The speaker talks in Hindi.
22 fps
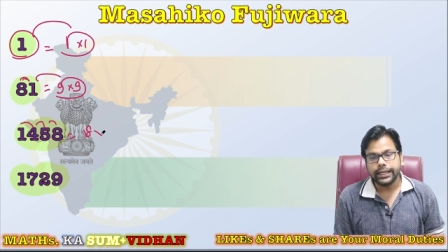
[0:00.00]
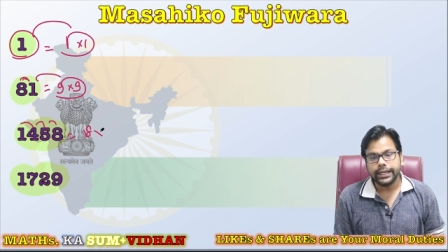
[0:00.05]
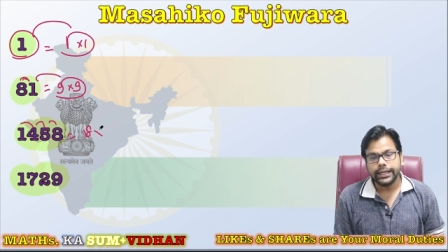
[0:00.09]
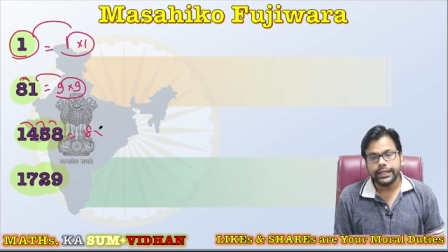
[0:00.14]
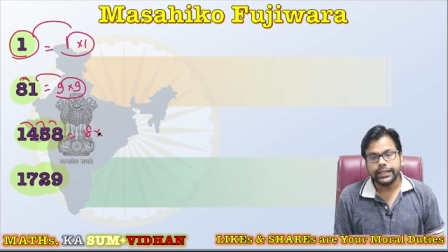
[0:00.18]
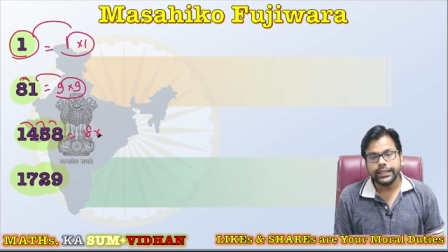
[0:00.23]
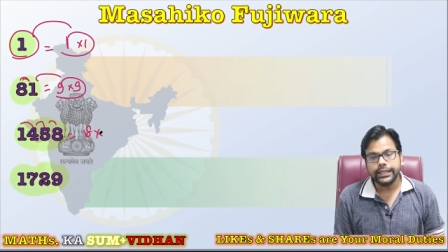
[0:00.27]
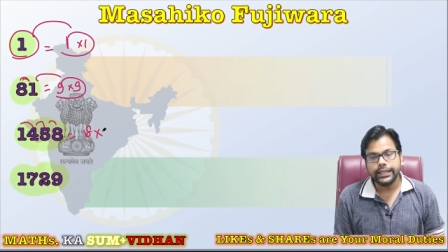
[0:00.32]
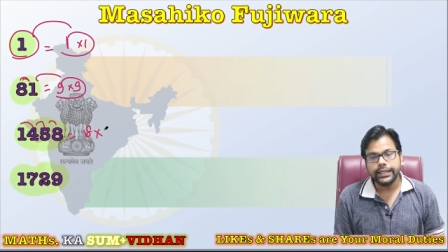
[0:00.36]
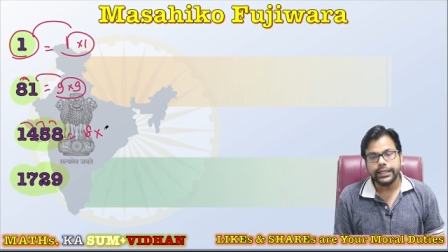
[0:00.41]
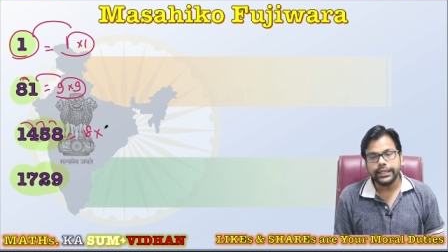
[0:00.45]

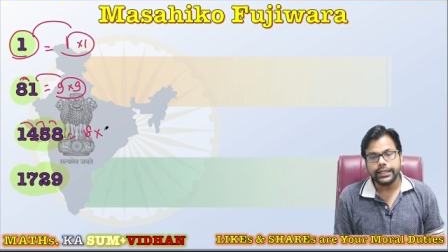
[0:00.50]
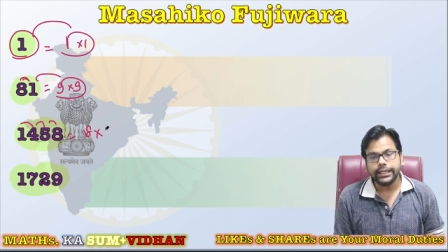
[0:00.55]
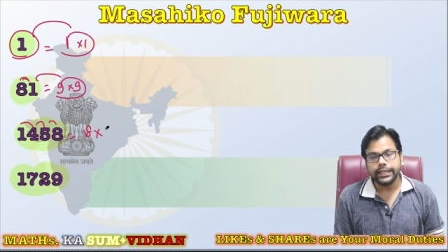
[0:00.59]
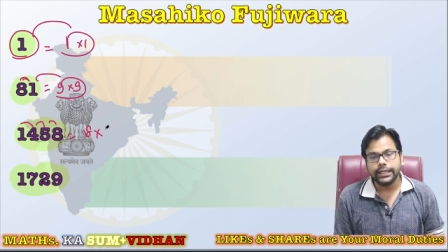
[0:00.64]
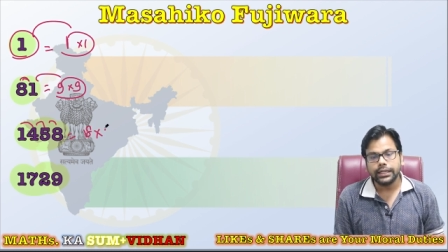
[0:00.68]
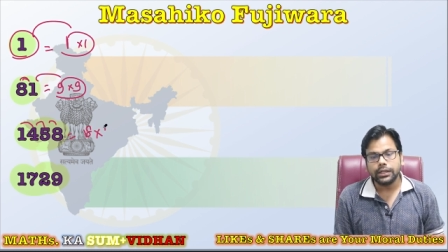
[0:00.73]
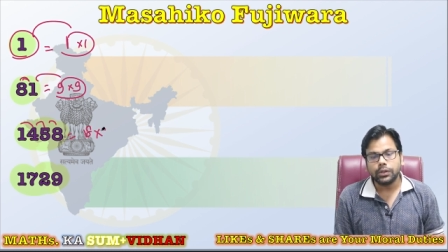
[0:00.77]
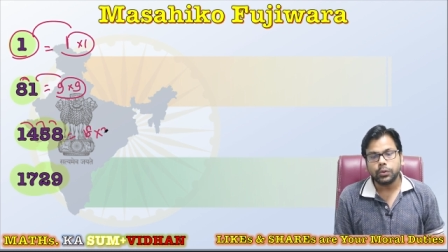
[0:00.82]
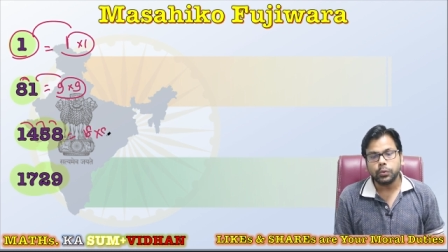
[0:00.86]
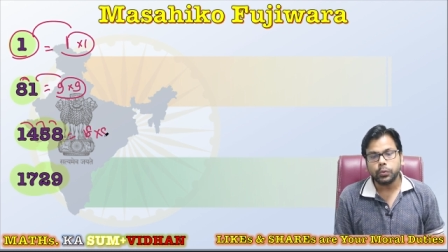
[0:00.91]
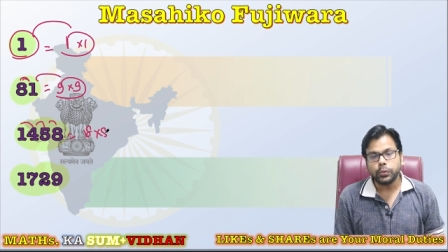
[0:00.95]
एटीन
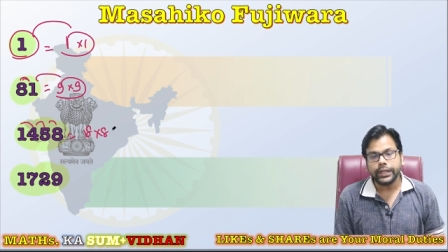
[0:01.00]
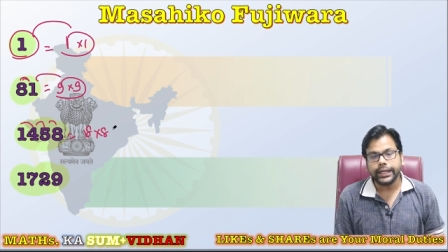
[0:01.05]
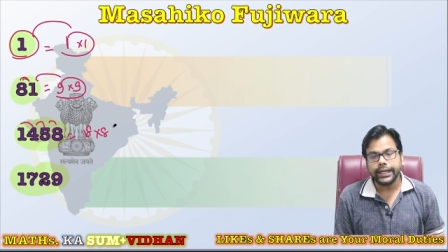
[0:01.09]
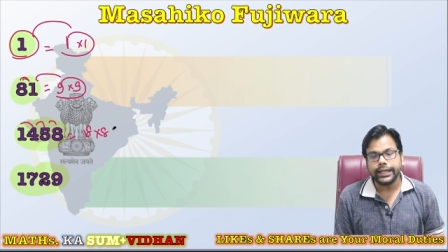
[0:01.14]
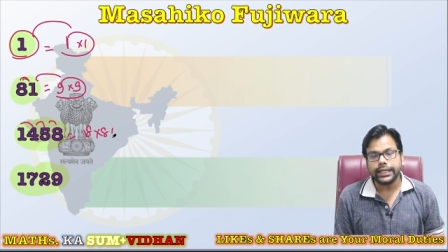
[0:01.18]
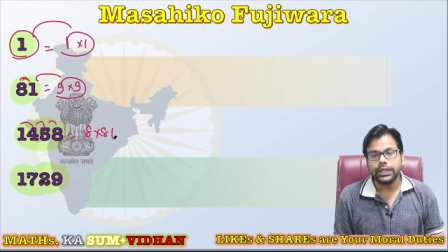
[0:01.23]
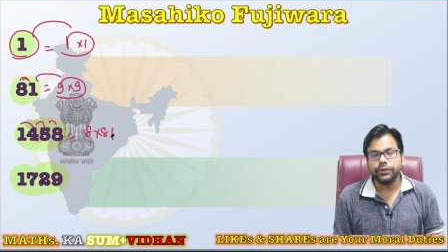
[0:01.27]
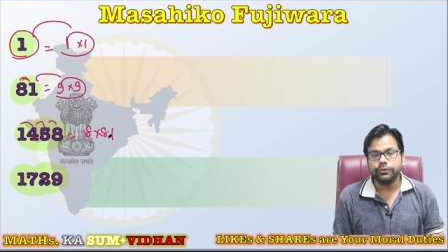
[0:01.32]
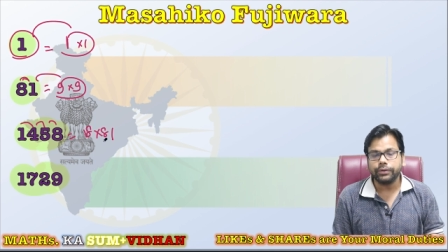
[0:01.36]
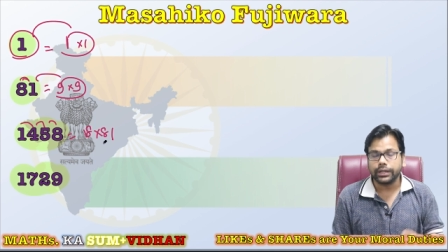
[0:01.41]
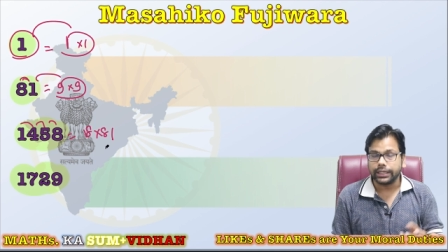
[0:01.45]
इंटू
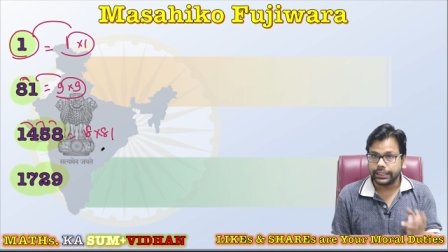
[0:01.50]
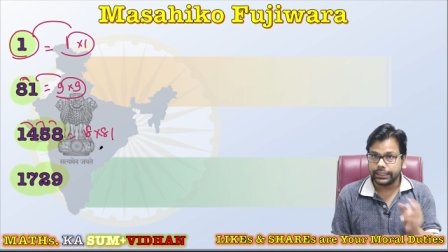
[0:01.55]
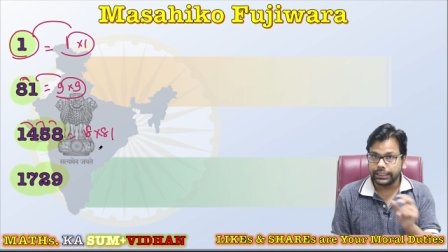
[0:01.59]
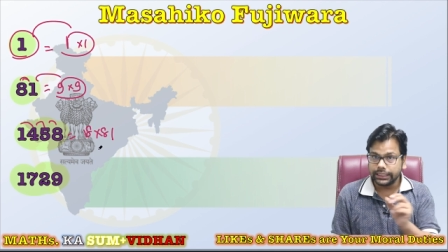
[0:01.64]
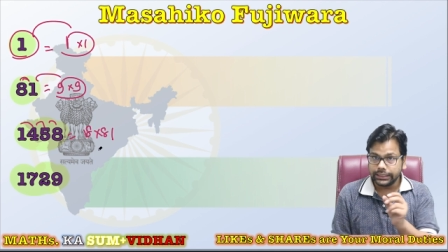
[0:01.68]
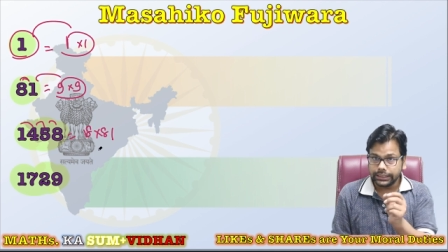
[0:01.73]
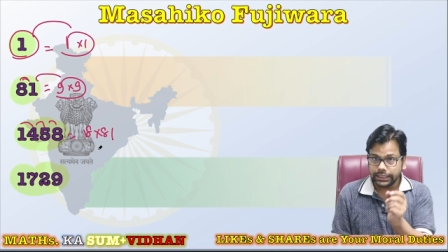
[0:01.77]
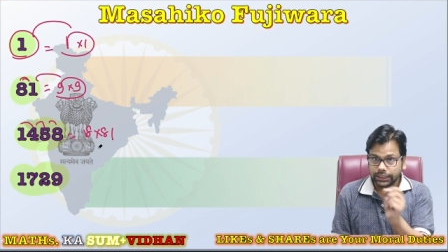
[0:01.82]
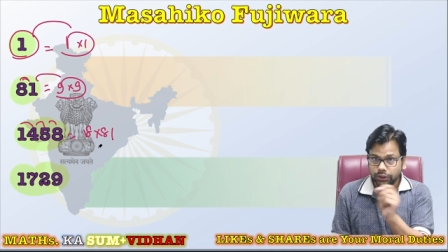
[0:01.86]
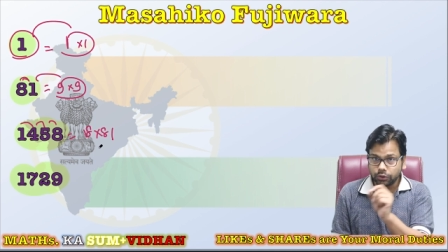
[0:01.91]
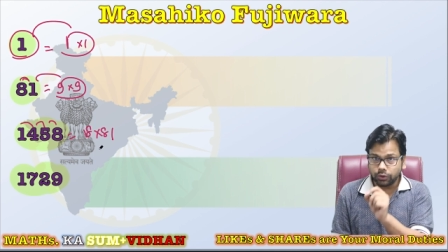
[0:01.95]
एटी वन
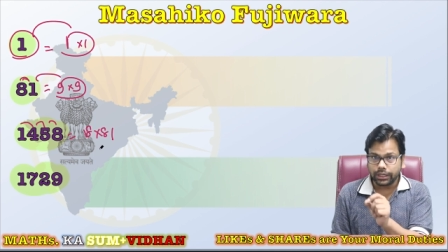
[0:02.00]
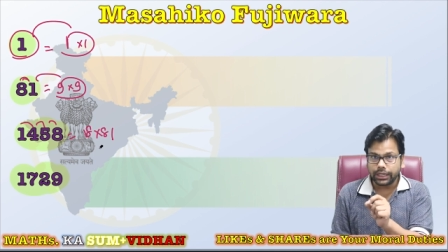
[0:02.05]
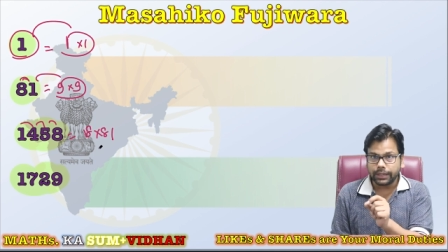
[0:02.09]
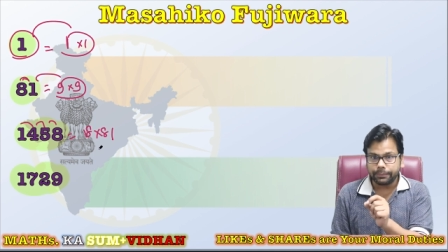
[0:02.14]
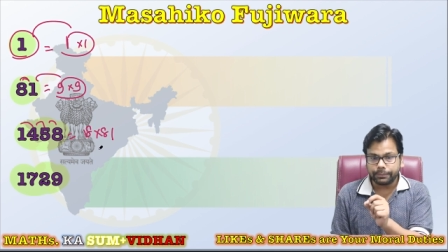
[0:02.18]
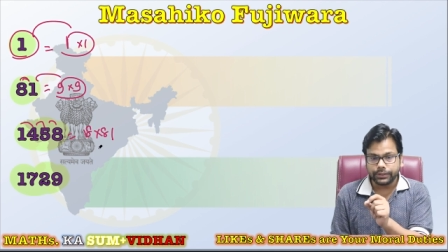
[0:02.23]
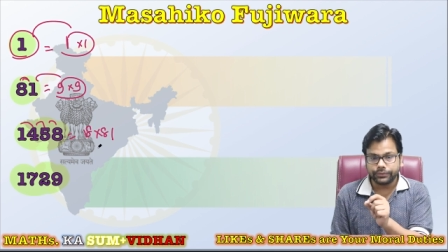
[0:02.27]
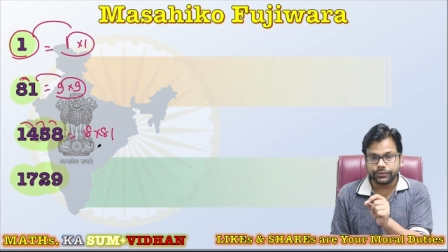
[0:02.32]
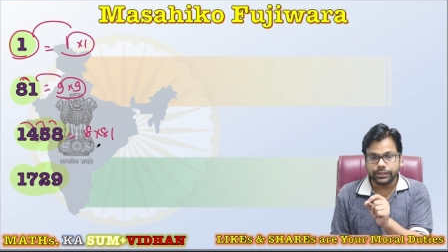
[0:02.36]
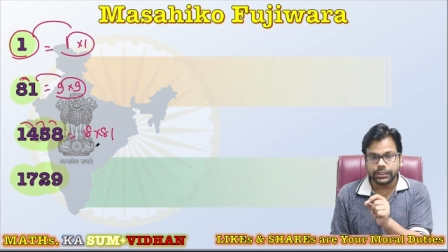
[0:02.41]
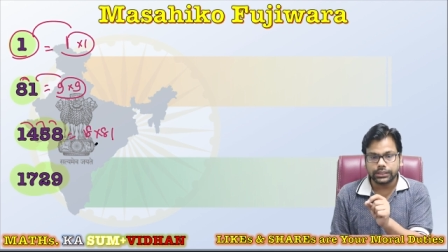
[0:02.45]
डिजिट को अगर
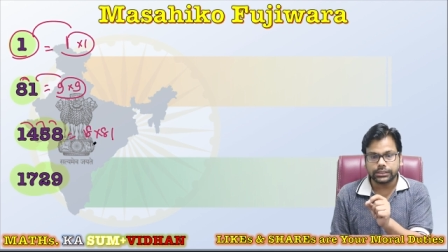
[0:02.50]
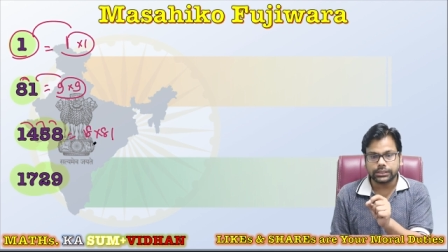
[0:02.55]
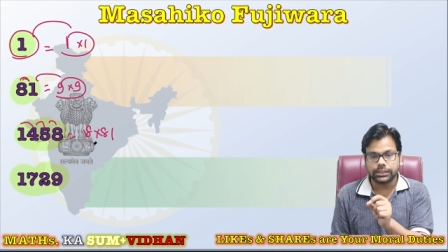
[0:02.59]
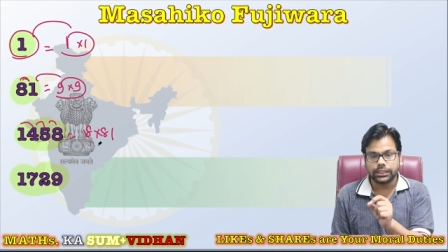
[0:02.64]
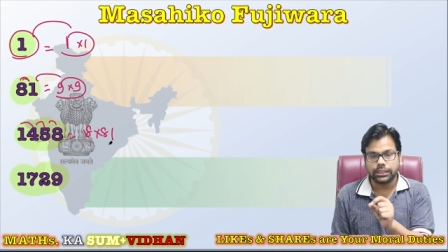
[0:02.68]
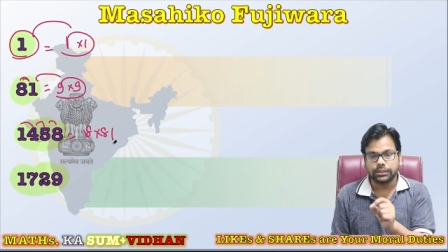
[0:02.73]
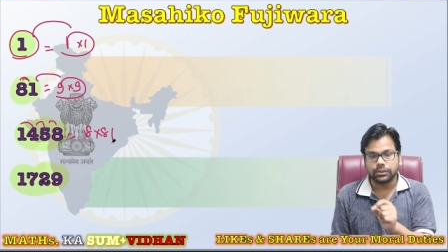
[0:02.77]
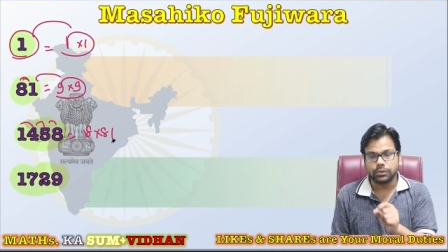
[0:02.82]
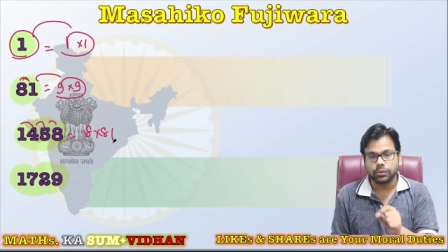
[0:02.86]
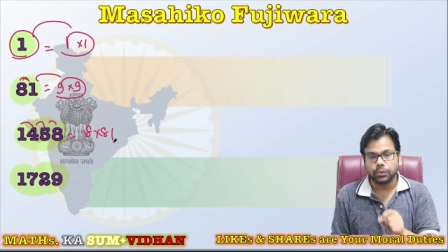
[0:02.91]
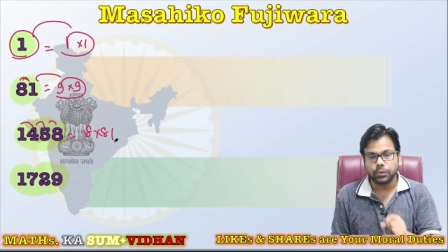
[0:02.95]
आप रिवर्स
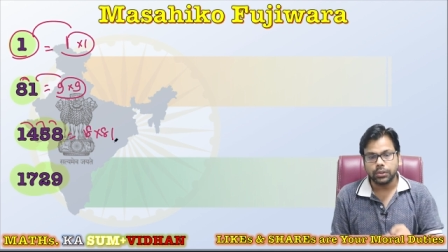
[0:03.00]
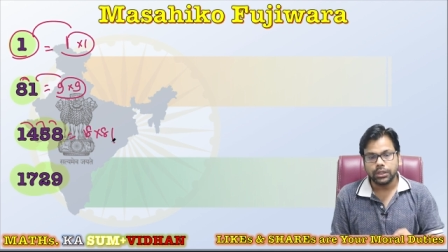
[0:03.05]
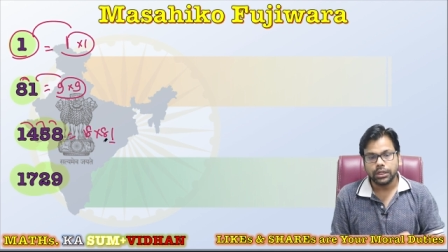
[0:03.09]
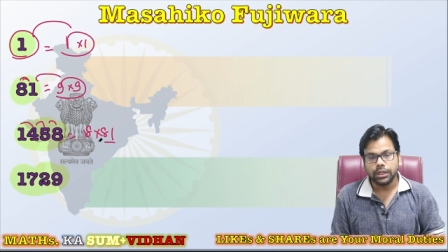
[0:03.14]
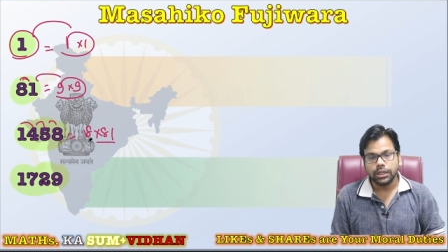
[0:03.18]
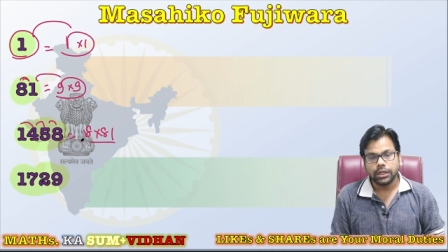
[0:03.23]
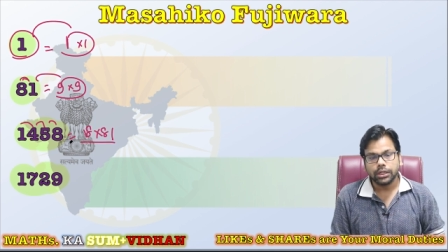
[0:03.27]
कर दो